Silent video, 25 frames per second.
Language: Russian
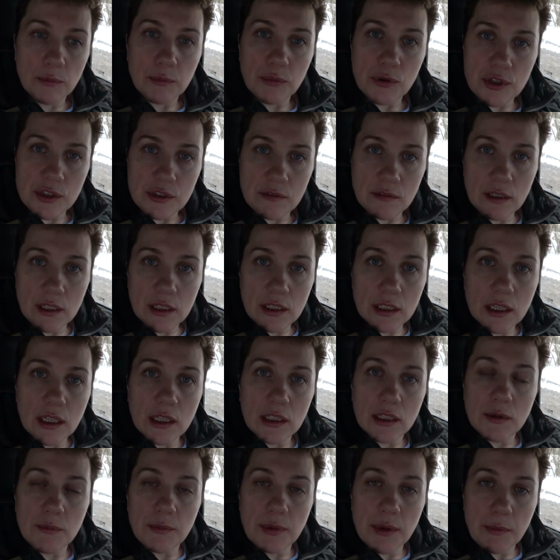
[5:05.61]

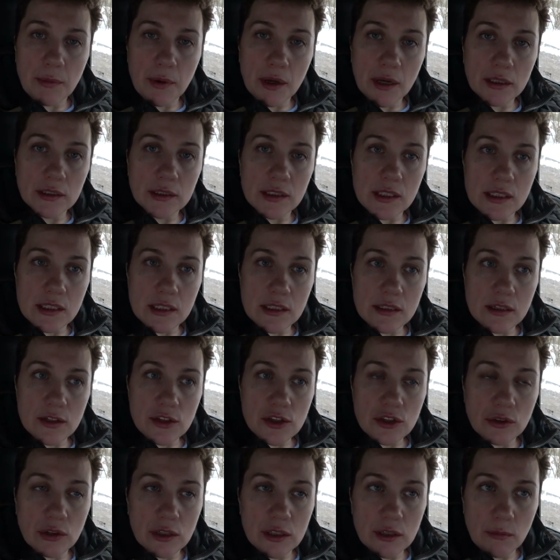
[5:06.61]
противоаллергенные препараты, сказал,
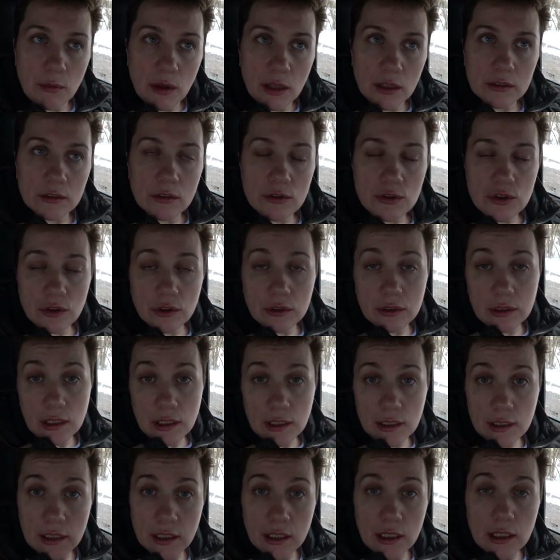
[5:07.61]
что они мало того, что от
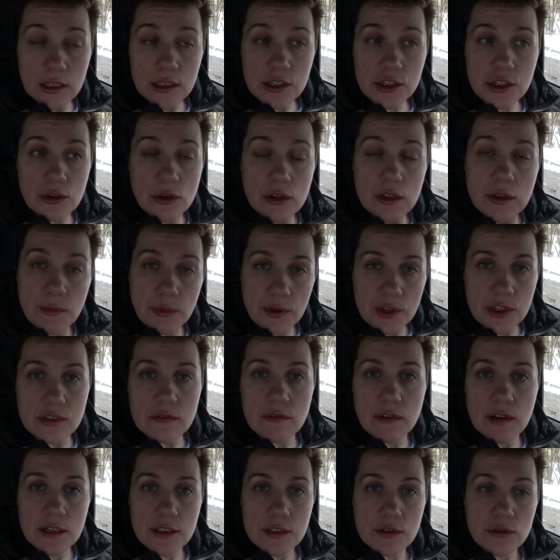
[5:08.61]
аллергии, еще они
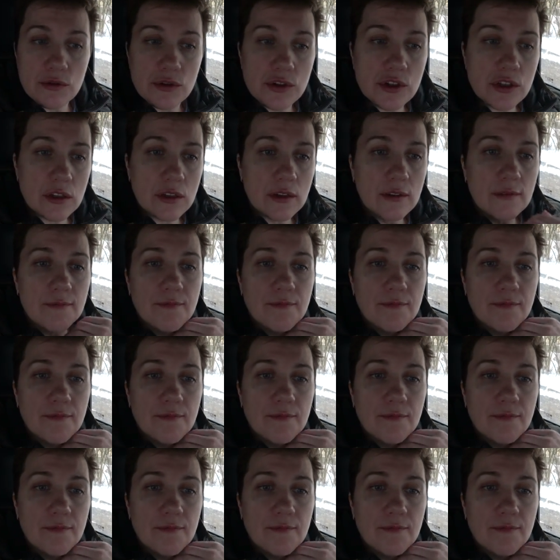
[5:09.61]
противоотечные.